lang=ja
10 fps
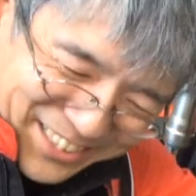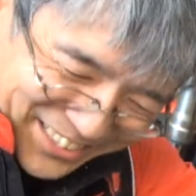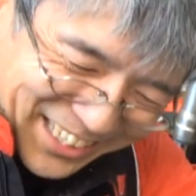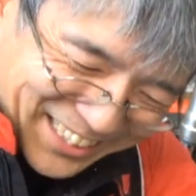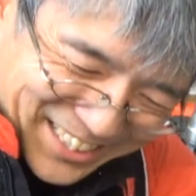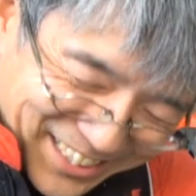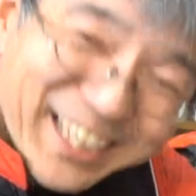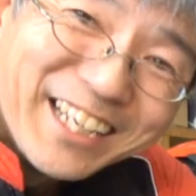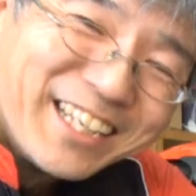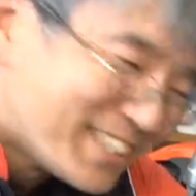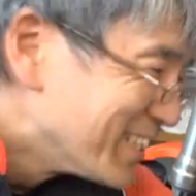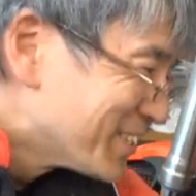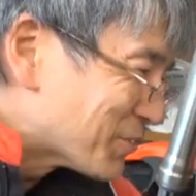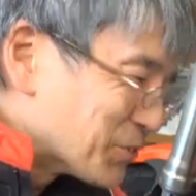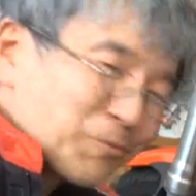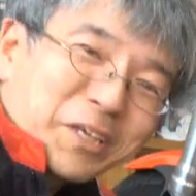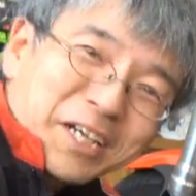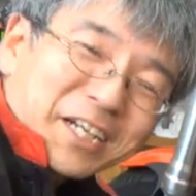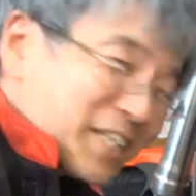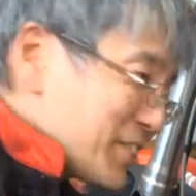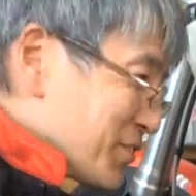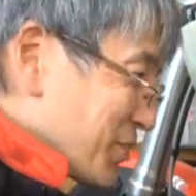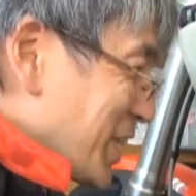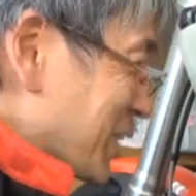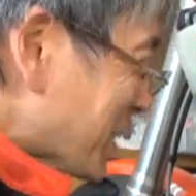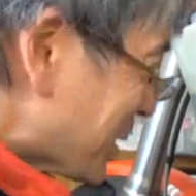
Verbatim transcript: 少ないです、ね、このメーカーからすると大し